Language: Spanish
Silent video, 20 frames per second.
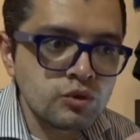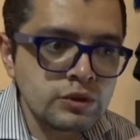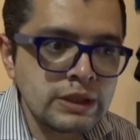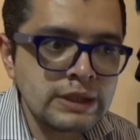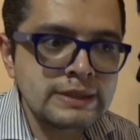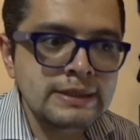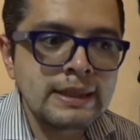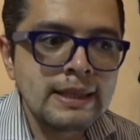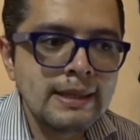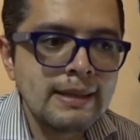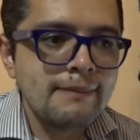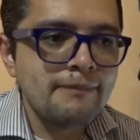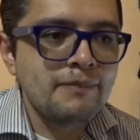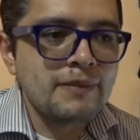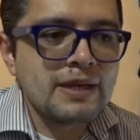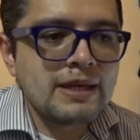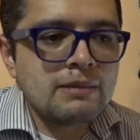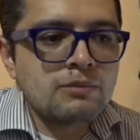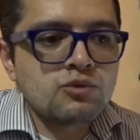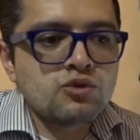busques,
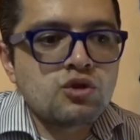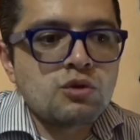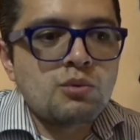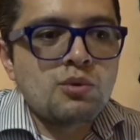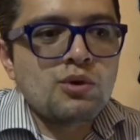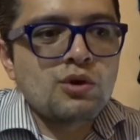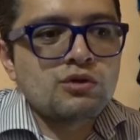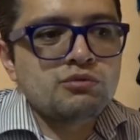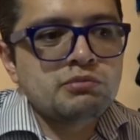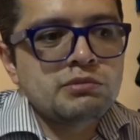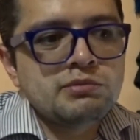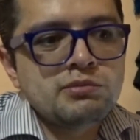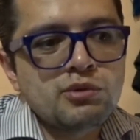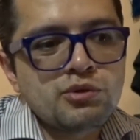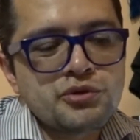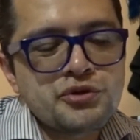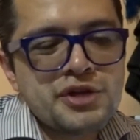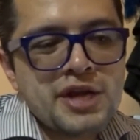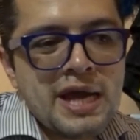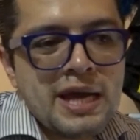digamos, como los
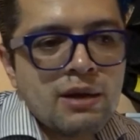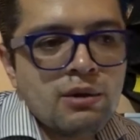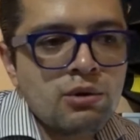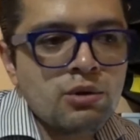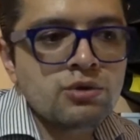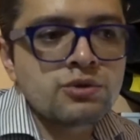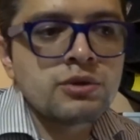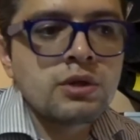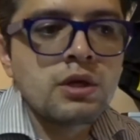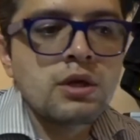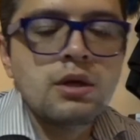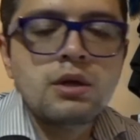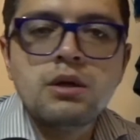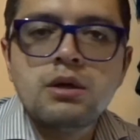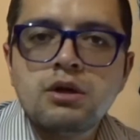mismos rangos,